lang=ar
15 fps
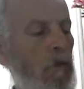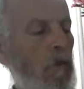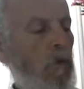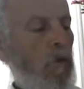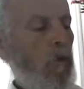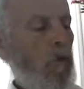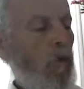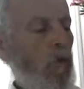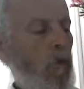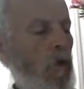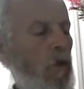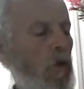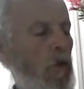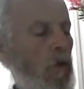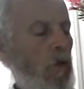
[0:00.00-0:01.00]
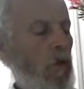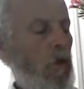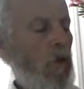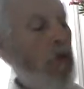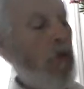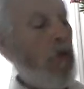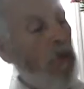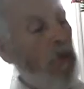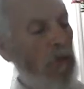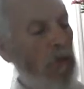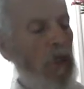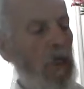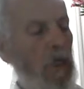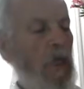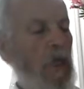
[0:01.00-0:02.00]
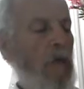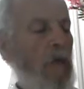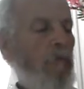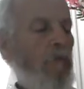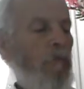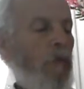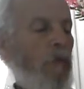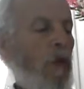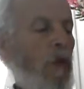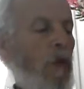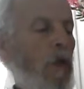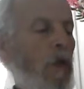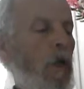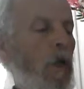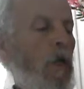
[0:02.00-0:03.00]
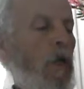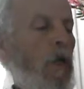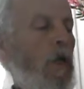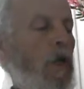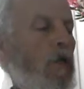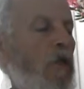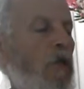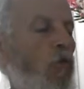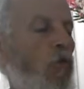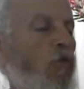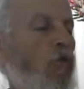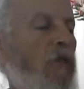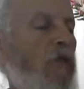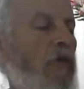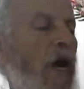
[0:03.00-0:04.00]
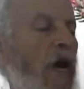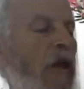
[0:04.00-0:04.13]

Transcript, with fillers: يقول الترمذي هنا لا تقوم الساعة